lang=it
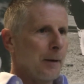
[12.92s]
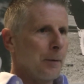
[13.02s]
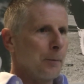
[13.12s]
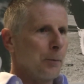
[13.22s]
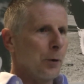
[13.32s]

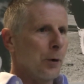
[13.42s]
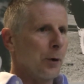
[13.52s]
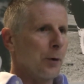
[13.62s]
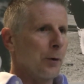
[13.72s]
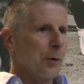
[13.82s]
un
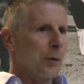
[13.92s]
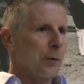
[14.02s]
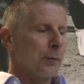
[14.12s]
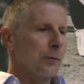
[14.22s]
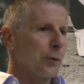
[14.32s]

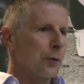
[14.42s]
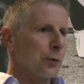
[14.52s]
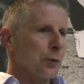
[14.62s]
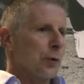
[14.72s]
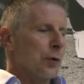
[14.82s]
po'
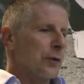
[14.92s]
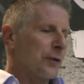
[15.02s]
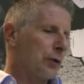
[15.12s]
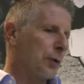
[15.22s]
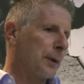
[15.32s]
fortunoso, è
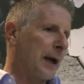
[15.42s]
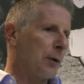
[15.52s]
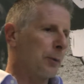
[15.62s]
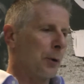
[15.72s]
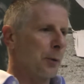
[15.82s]
stato
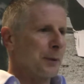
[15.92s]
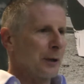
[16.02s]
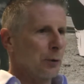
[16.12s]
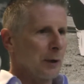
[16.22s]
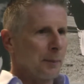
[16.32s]
bravo, però un
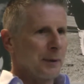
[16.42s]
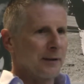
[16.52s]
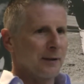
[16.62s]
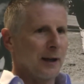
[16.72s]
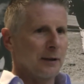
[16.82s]
piattone alla
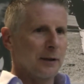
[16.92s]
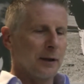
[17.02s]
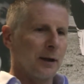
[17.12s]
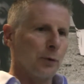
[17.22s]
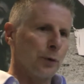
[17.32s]

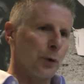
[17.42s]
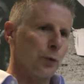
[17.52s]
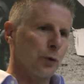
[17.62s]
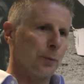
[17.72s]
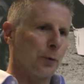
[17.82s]
piazzata
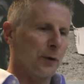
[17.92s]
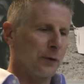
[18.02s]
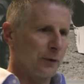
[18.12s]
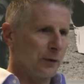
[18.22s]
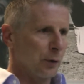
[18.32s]
1-1. Poi
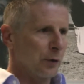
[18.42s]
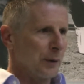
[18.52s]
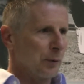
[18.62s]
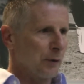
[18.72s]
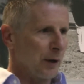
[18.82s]
secondo
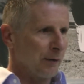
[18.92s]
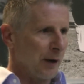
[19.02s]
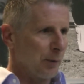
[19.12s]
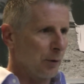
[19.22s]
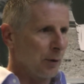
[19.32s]
tempo
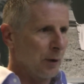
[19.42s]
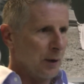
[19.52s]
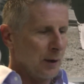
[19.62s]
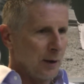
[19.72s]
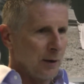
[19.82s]
volevamo
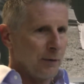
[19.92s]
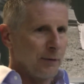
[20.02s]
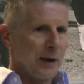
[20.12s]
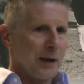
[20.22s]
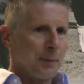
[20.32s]

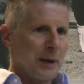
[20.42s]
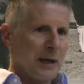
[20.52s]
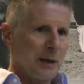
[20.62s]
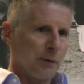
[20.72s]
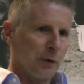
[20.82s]
fare
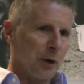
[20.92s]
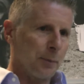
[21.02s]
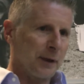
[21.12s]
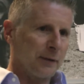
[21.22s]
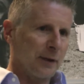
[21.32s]
bene, volevamo
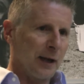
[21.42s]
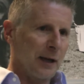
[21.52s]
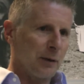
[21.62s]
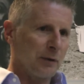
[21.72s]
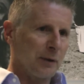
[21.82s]

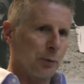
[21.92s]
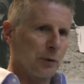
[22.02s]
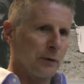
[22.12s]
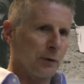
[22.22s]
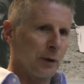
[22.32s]
pressarle, questa
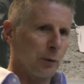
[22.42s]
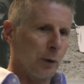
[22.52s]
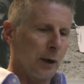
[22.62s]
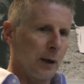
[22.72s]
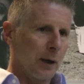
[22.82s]
punizione
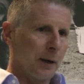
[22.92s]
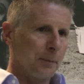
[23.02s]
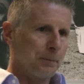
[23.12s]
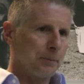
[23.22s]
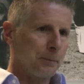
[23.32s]
qua
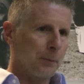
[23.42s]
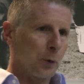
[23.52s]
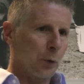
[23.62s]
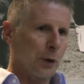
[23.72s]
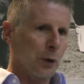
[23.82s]

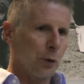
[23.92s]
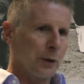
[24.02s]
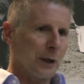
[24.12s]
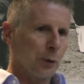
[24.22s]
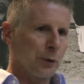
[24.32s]
con il gol
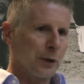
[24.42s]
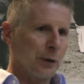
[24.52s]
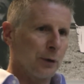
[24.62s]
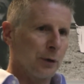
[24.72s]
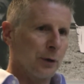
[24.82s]
di
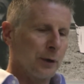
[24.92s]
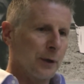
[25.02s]
Audino